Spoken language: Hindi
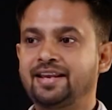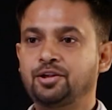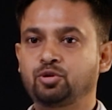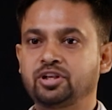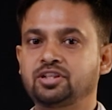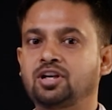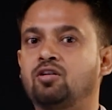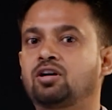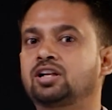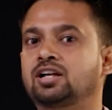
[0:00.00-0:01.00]
के एक छोटे से गांव
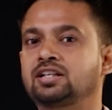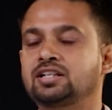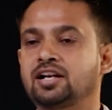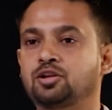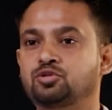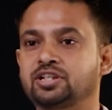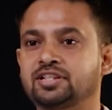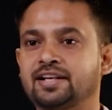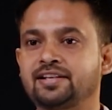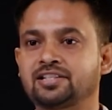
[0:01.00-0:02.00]
का लड़का जहाँ ना तो
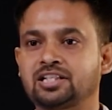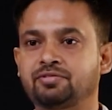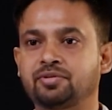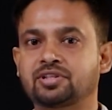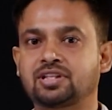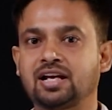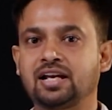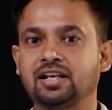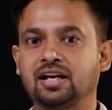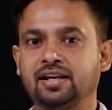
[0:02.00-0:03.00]
शिक्षा की अच्छी व्यवस्था
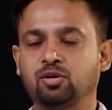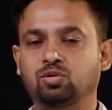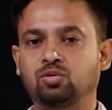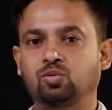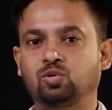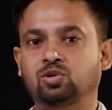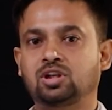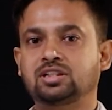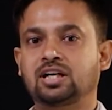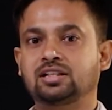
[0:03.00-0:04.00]
है ना ही
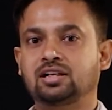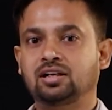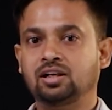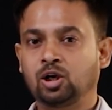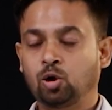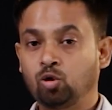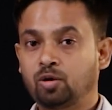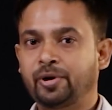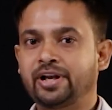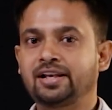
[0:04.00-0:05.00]
उतना ज़्यादा
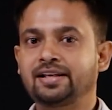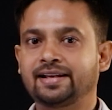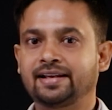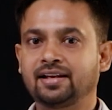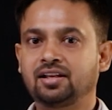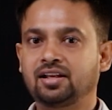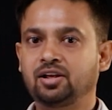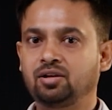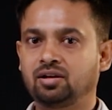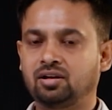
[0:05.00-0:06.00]
लोग पढ़े लिखे हैं ना
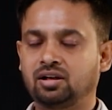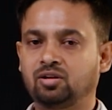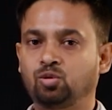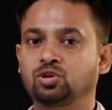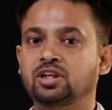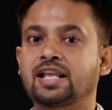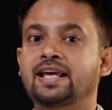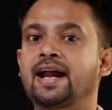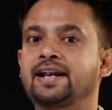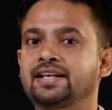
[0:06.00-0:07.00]
ही उतना ज़्यादा
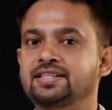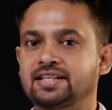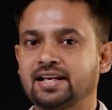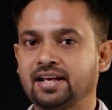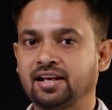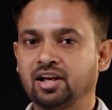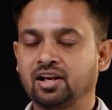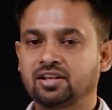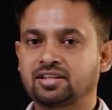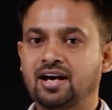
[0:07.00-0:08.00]
गाइडेंस है
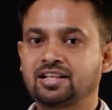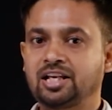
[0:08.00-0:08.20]
साथ